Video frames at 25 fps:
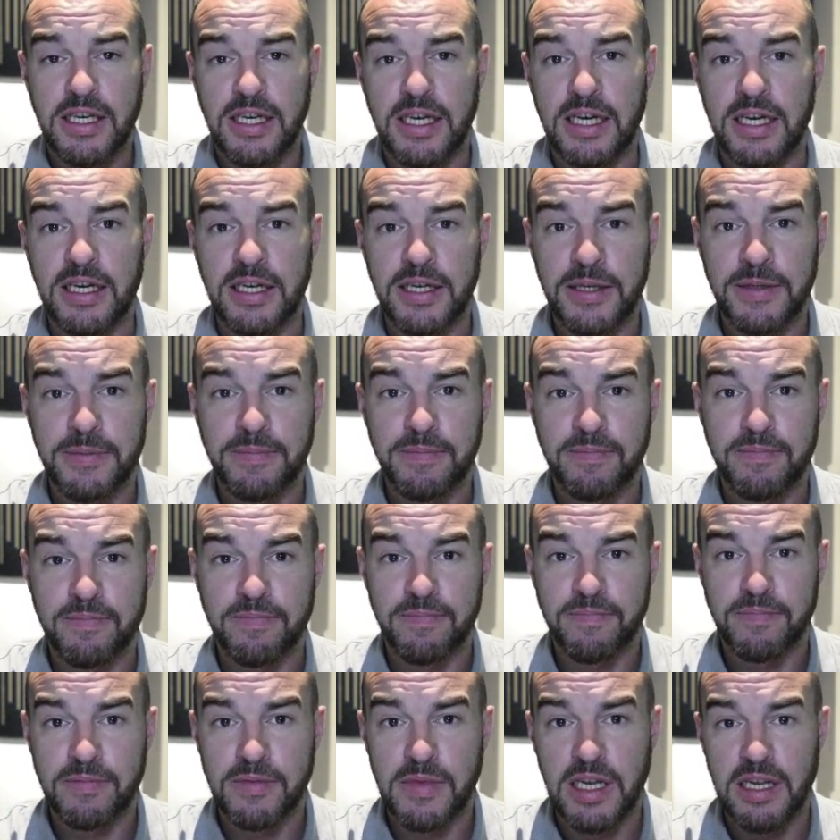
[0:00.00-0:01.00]

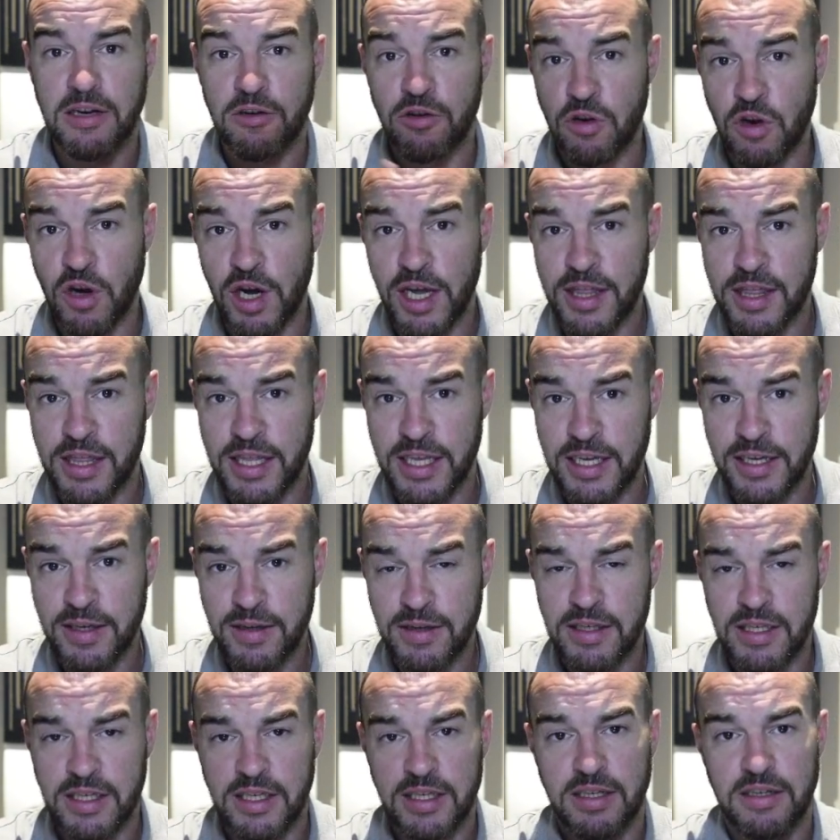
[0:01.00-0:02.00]
Em, lo hace
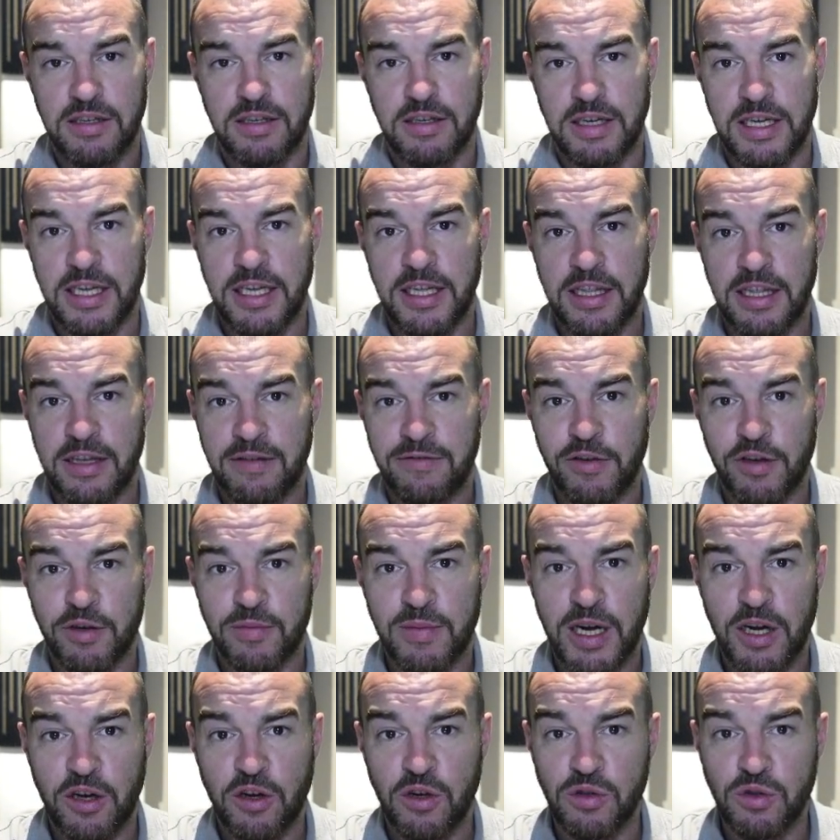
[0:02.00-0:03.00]
eh, de
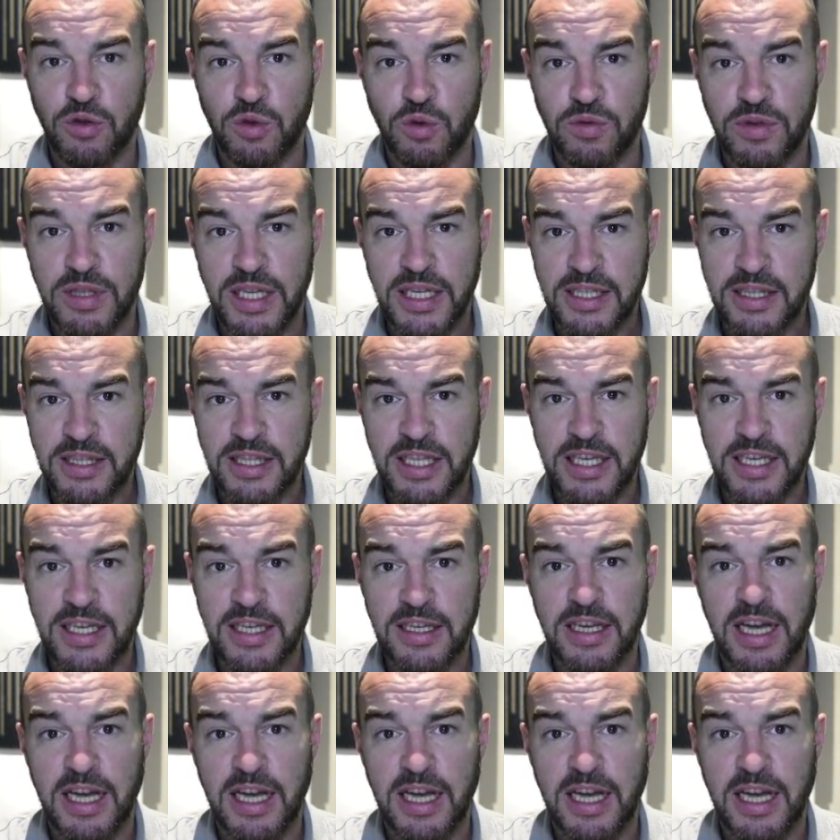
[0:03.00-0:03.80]
forma contundente.